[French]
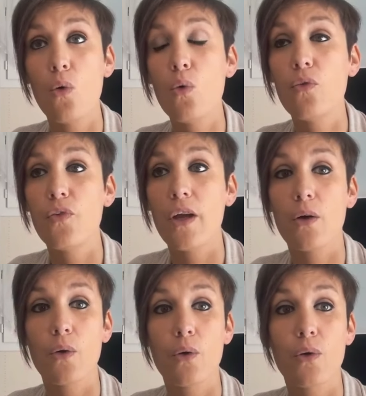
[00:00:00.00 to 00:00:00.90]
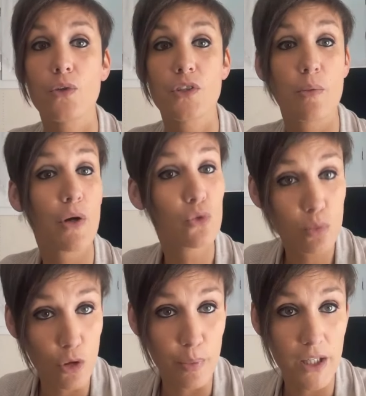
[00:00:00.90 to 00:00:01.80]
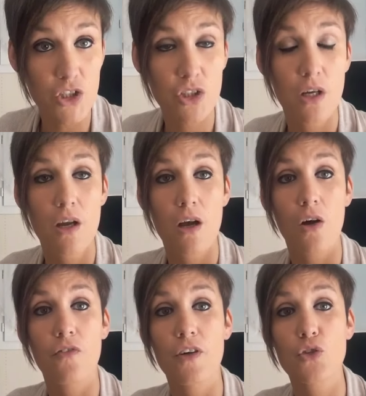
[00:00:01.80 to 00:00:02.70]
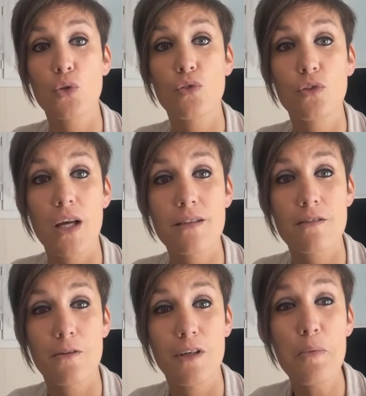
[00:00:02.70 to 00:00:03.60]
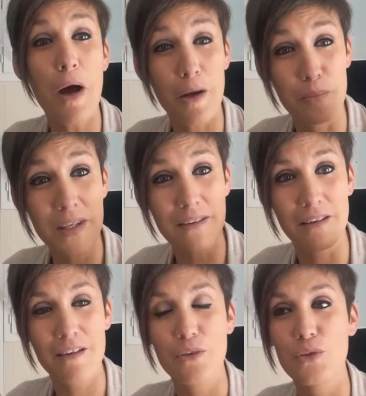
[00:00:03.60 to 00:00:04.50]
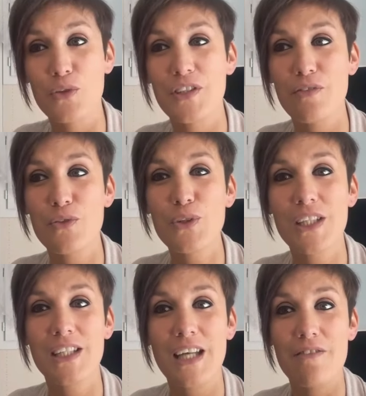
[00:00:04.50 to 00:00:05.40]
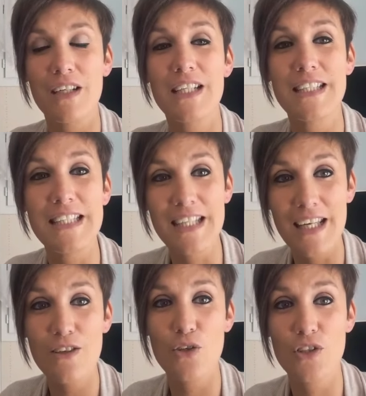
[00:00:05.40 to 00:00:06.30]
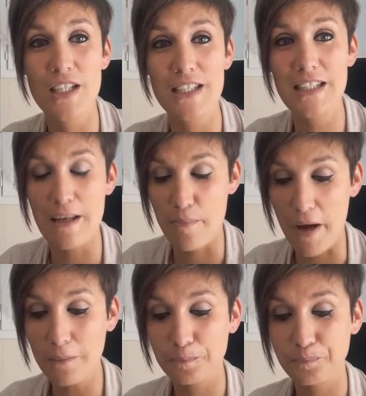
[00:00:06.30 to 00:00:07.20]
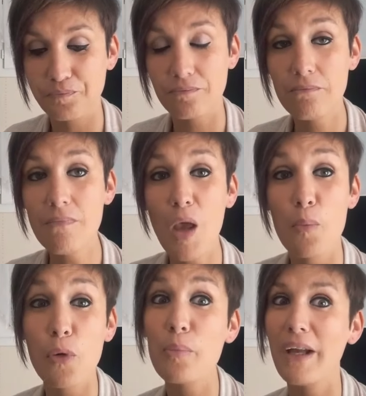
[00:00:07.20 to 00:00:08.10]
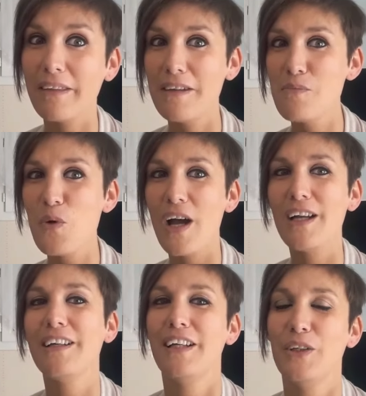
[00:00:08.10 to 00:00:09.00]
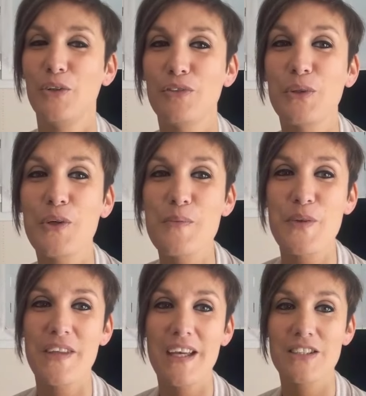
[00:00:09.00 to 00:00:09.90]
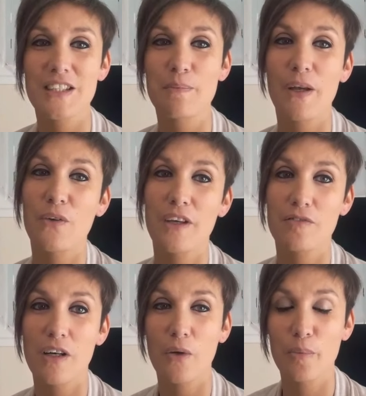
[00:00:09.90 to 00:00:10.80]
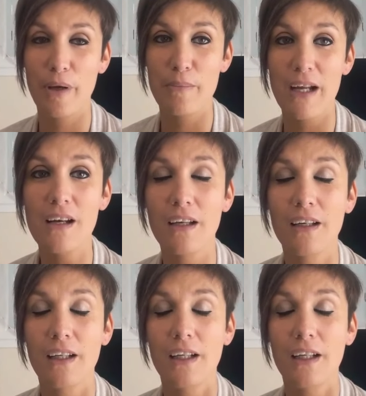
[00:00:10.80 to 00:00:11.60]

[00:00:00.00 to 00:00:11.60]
Ou faire, je sais pas, une double page Enfin, je vous laisse euh, libre arbitre, hein, de, c'est vous qui avez les idées, euh, n'hésitez pas. Bombardez-moi de vos commentaires, j'espère en avoir euh, pas mal.